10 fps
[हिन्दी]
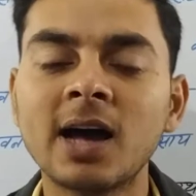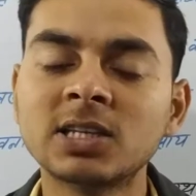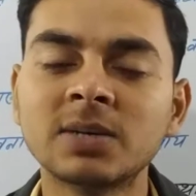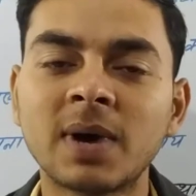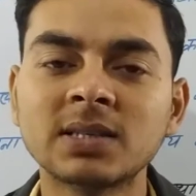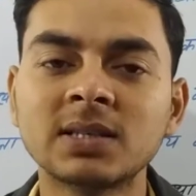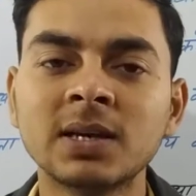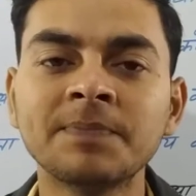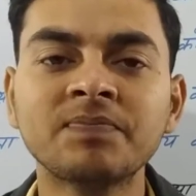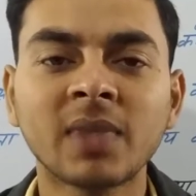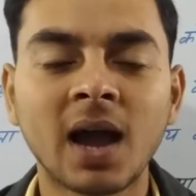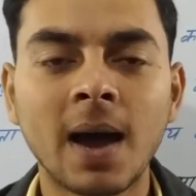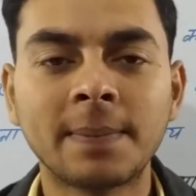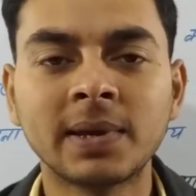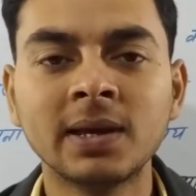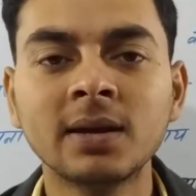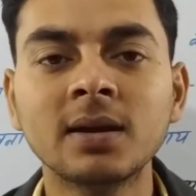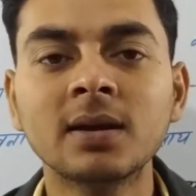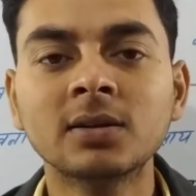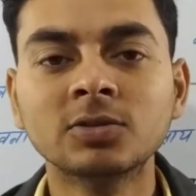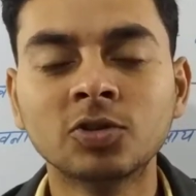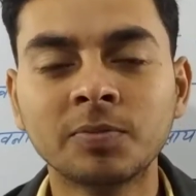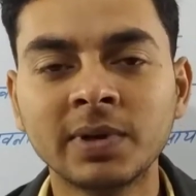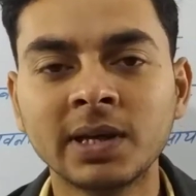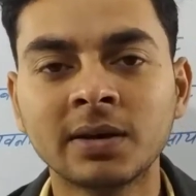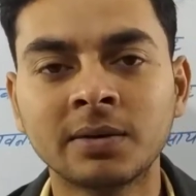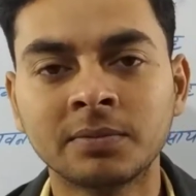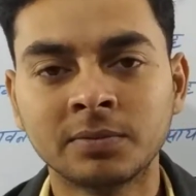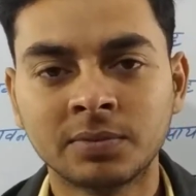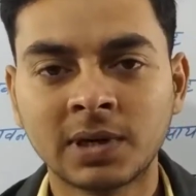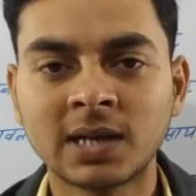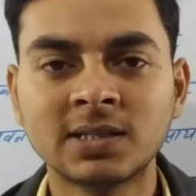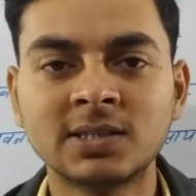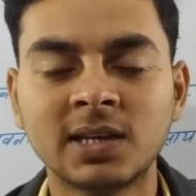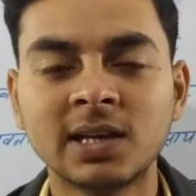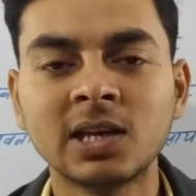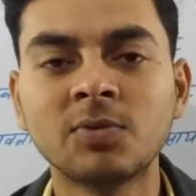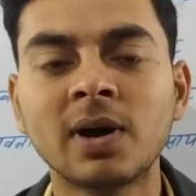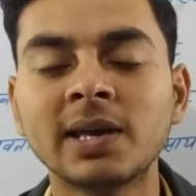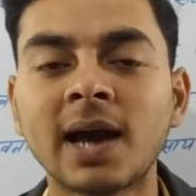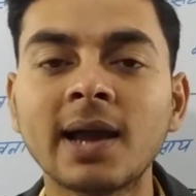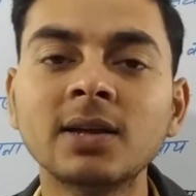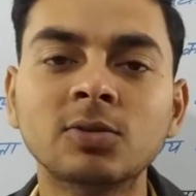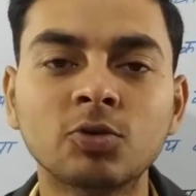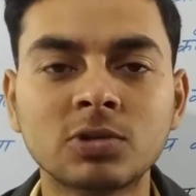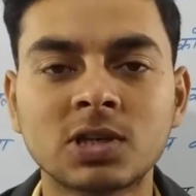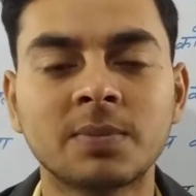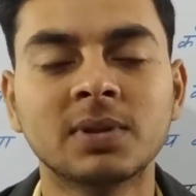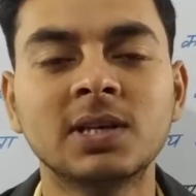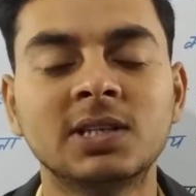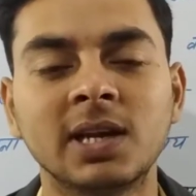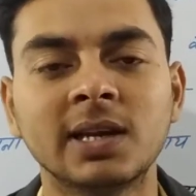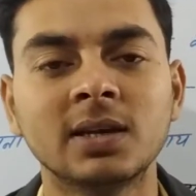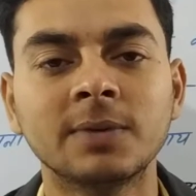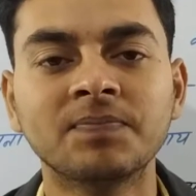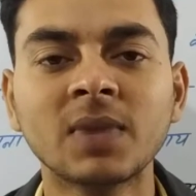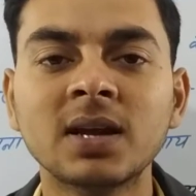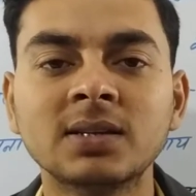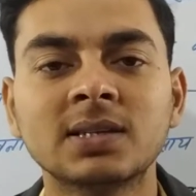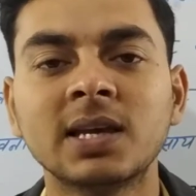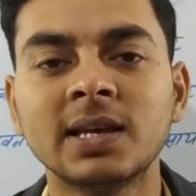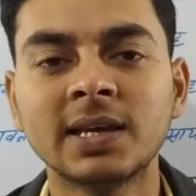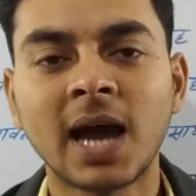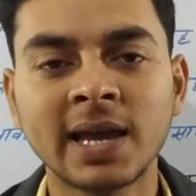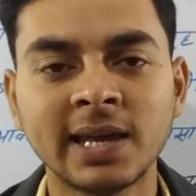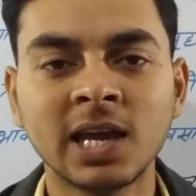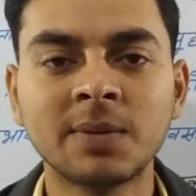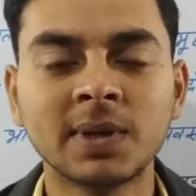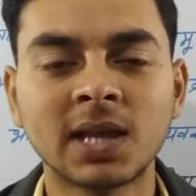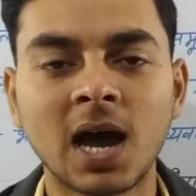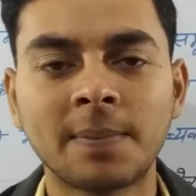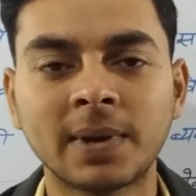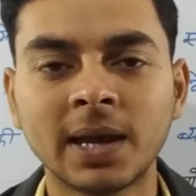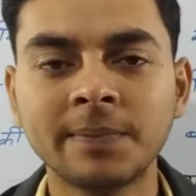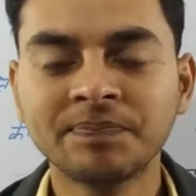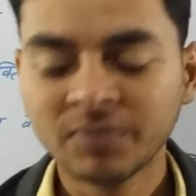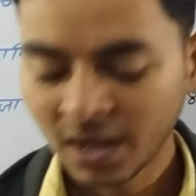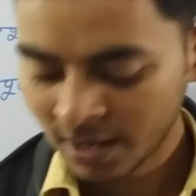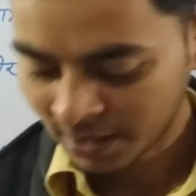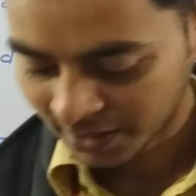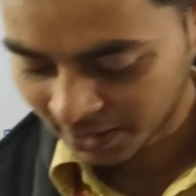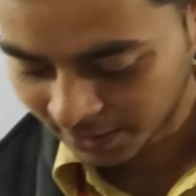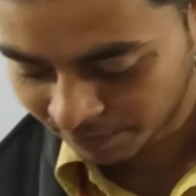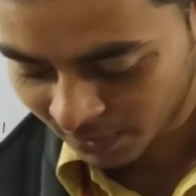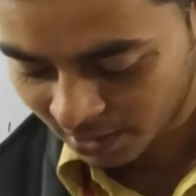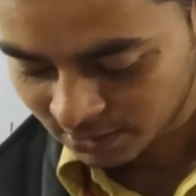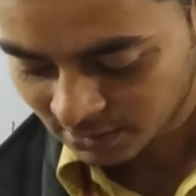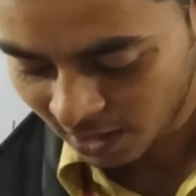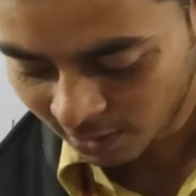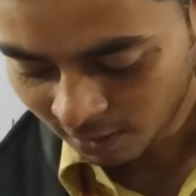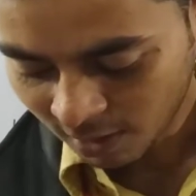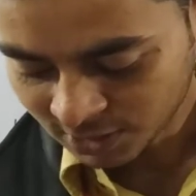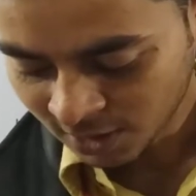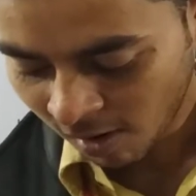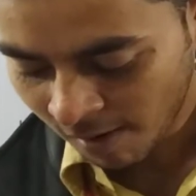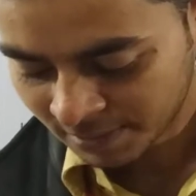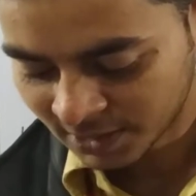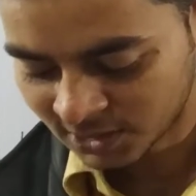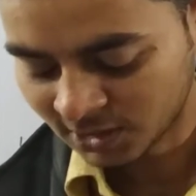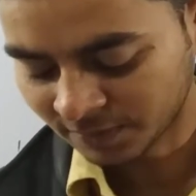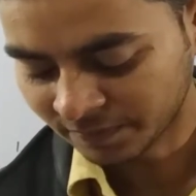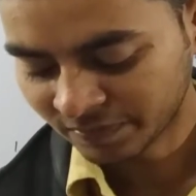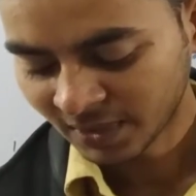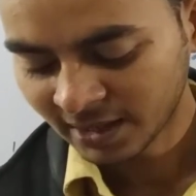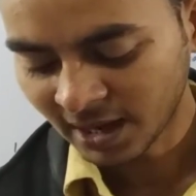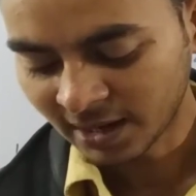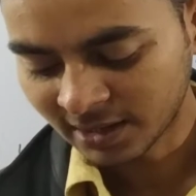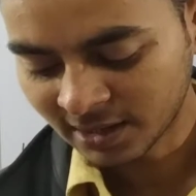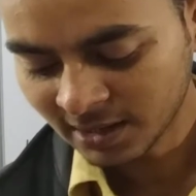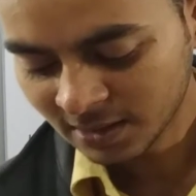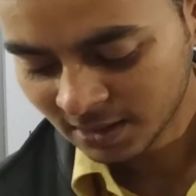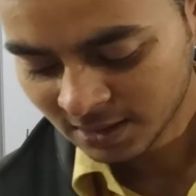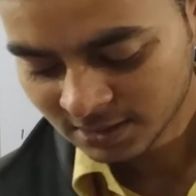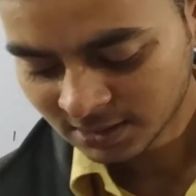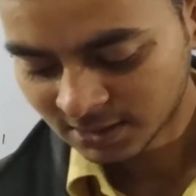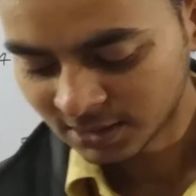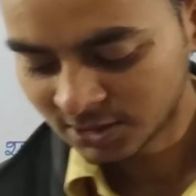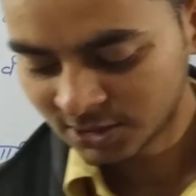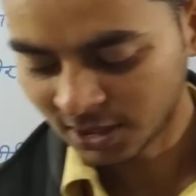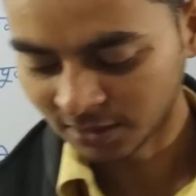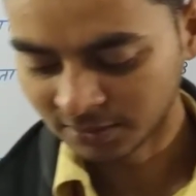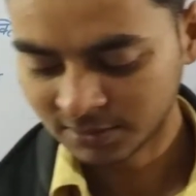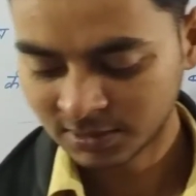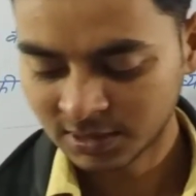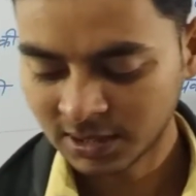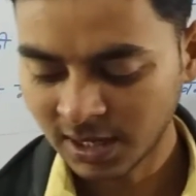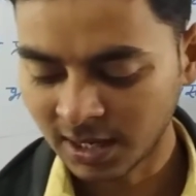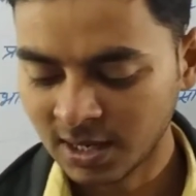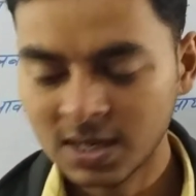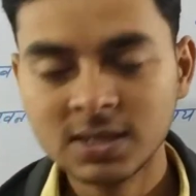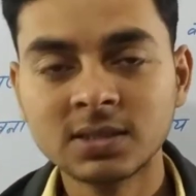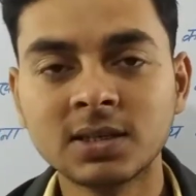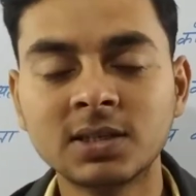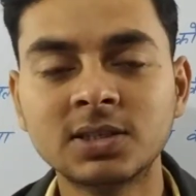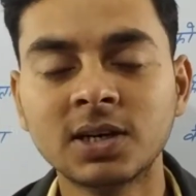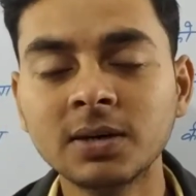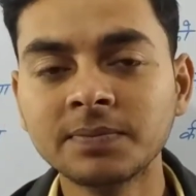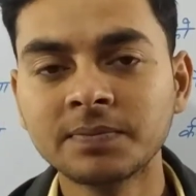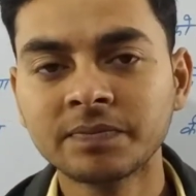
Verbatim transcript: आज की बात से आपकी जो भी क्लासेस चलेंगी वह इकाई दूध संबंधित चलेंगी जैसे इकाई एक में था आपके कि साइकोलॉजी ऑफ टीचिंग यानी कि शिक्षण ठीक है शिक्षण